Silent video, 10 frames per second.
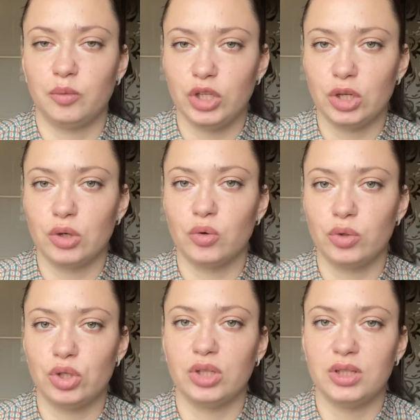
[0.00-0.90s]
Мне
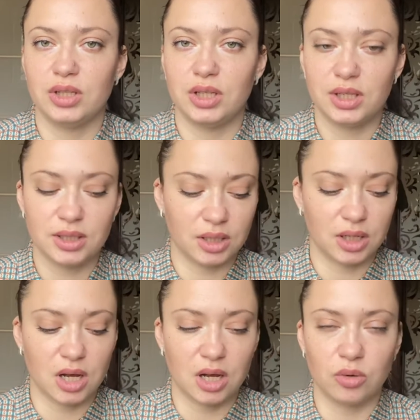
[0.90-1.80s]
очень
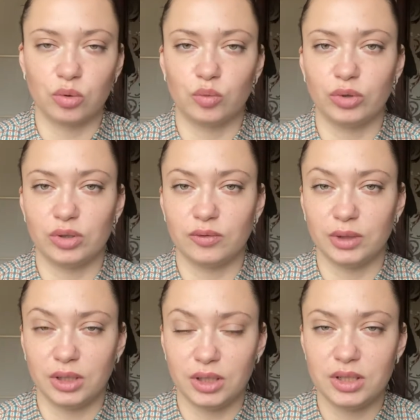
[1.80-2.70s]
интересно, как он будет
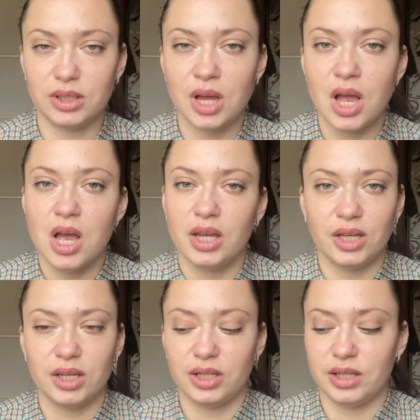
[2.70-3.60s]
выглядеть.
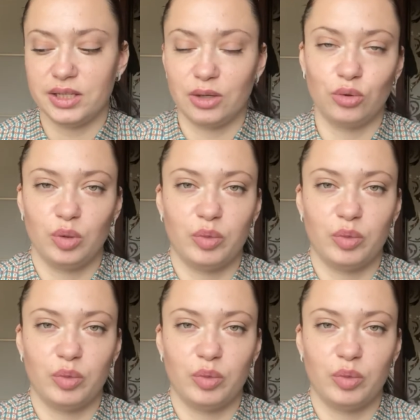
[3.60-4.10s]
И если он не